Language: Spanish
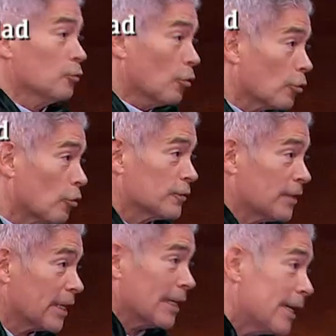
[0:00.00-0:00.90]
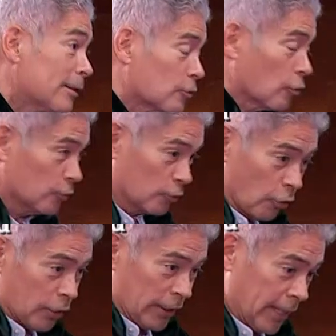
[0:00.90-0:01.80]
un horror ser lento.
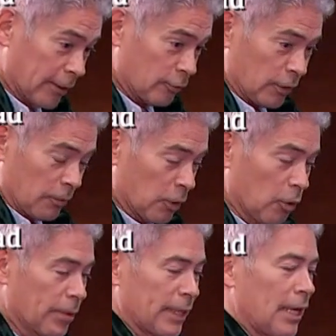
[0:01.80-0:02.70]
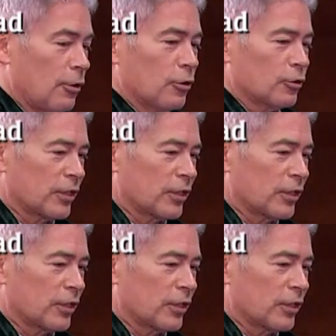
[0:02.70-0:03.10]
Soy lento y es muy complicado. Los